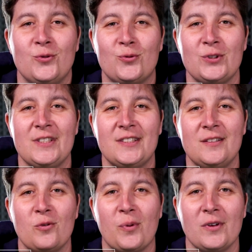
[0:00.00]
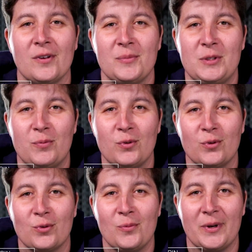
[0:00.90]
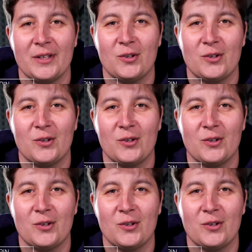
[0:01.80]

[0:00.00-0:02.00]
Du coup, j'ai décidé de prendre un petit peu le taureau par les